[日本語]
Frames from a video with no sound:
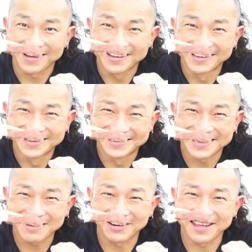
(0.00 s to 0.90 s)
ア
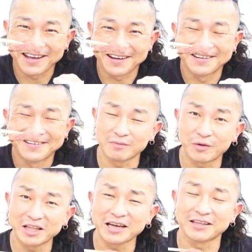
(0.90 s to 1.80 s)
中はレア
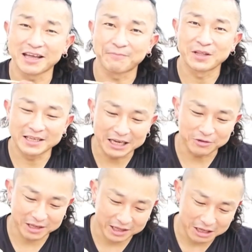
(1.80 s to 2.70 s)
周りだけね焼い
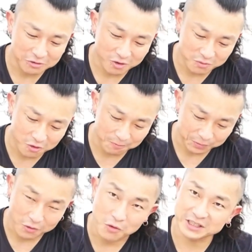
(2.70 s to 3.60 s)
とったらいけると思う
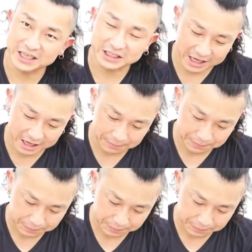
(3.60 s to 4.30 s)
国産やしね